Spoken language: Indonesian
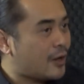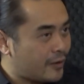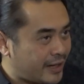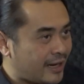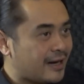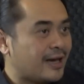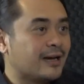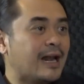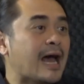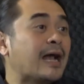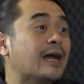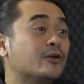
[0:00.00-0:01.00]
kota oke okay lah,
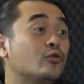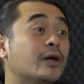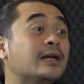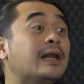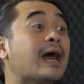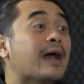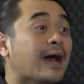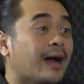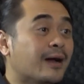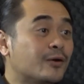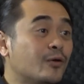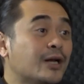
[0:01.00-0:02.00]
gelanggang. Dulu kan
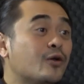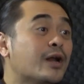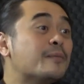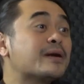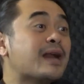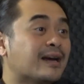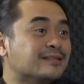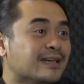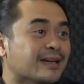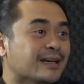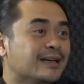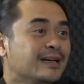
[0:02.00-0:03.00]
gelanggang. Dulu kan kolam renang di
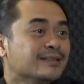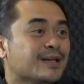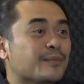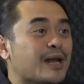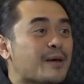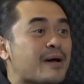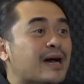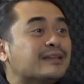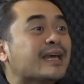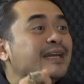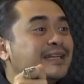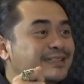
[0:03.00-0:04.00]
sana sama lapangan
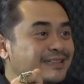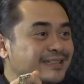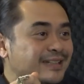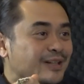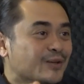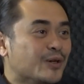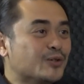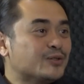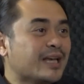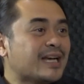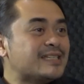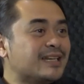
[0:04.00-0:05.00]
tenis. Waktu
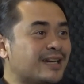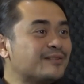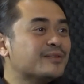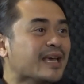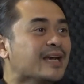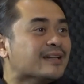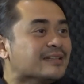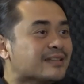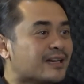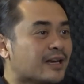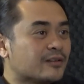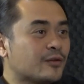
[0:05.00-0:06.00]
saya kecil kan saya ingat di
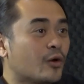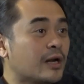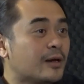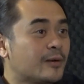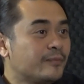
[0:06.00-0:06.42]
sana. Berarti tahun